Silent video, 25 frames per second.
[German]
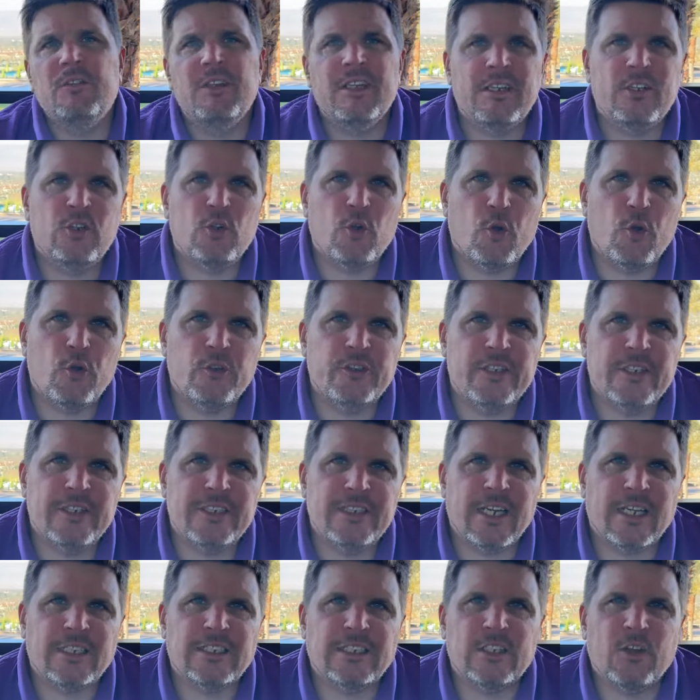wir
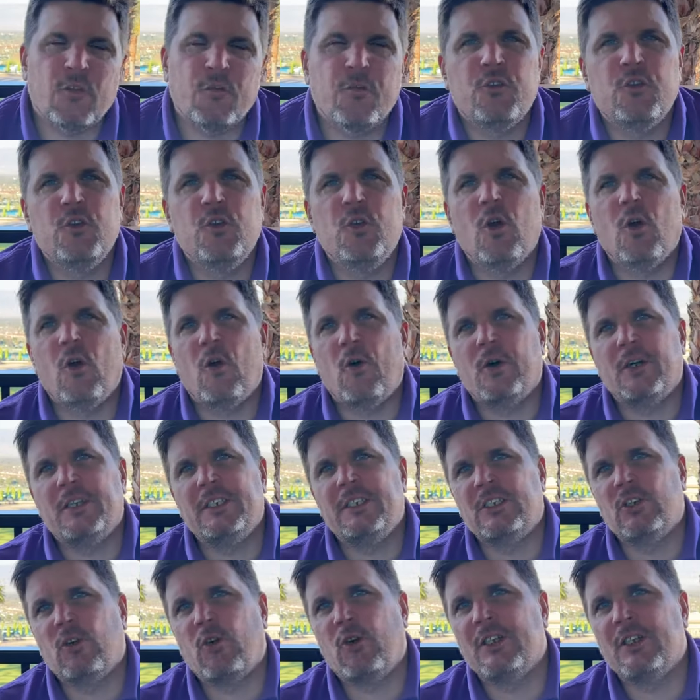dröseln das für euch